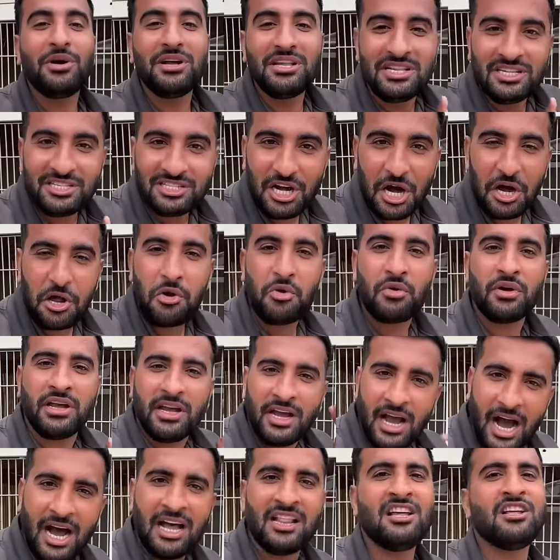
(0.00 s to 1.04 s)
इंसानों की
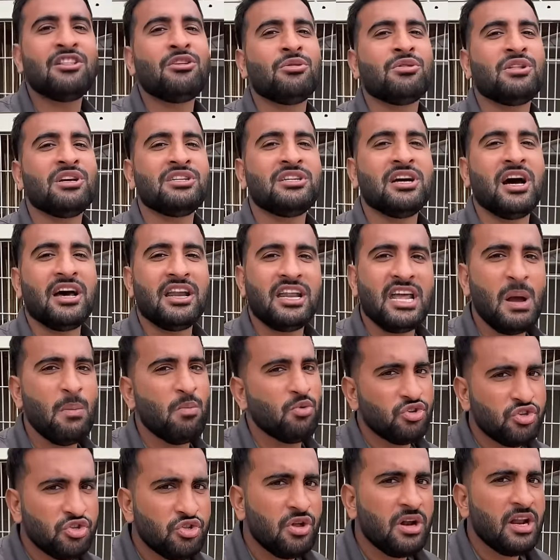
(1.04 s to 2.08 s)
आदत होती जा रही है
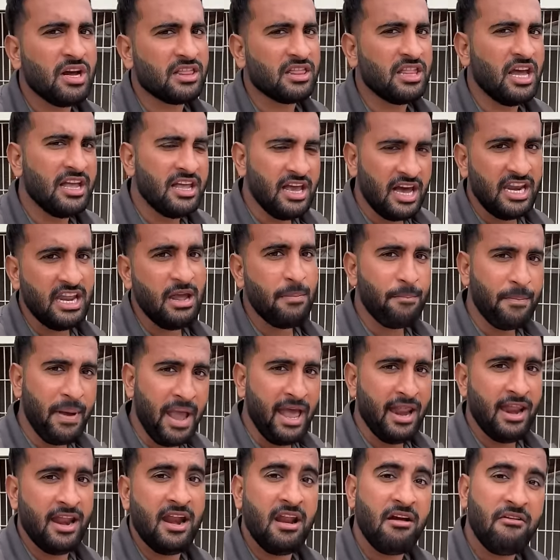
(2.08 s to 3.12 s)
मुझे तो लगता है यार ये
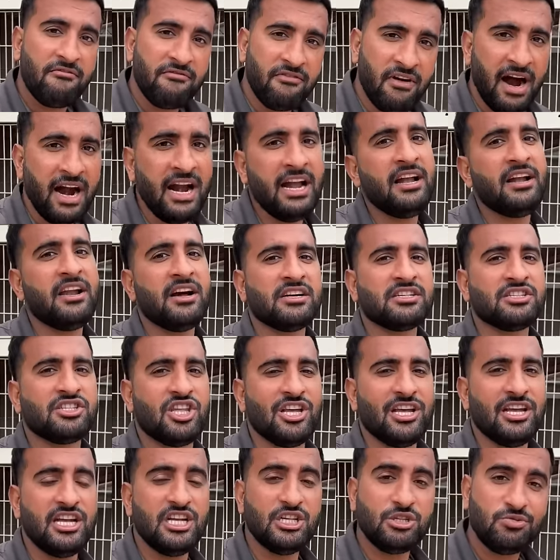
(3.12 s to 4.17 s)
पहले ना वाइल्ड डक्स थी
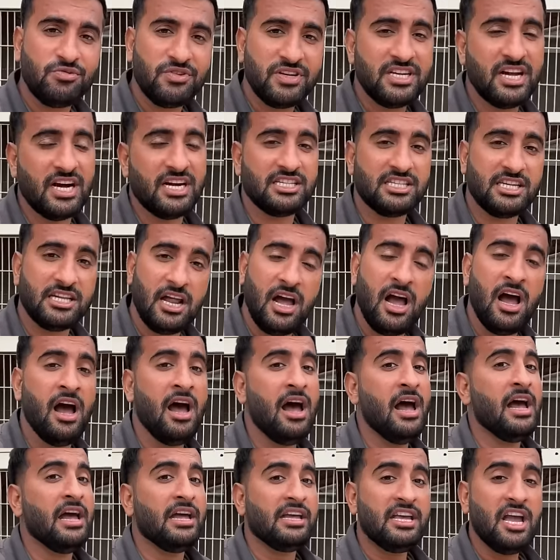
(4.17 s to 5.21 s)
इस वजह से ना
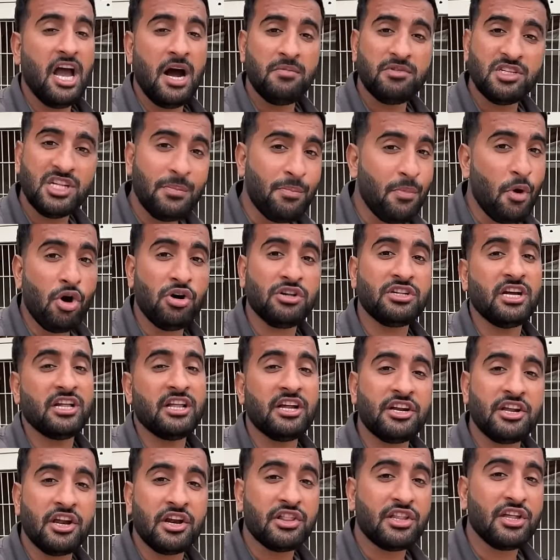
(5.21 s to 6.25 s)
ये हमसे बहुत ज़्यादा
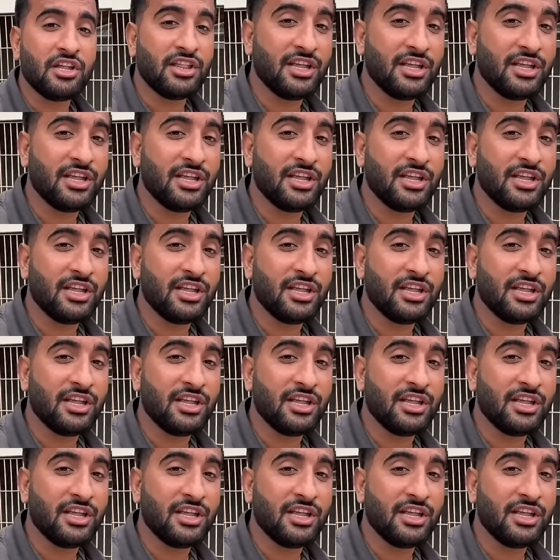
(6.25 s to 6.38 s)
डरती